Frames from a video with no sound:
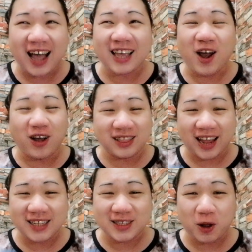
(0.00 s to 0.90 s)
aking
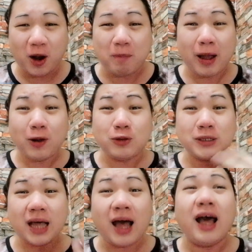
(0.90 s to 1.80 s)
online store. Pero do
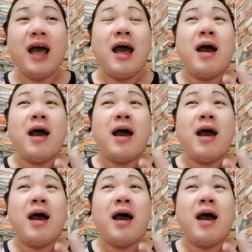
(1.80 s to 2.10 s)
sa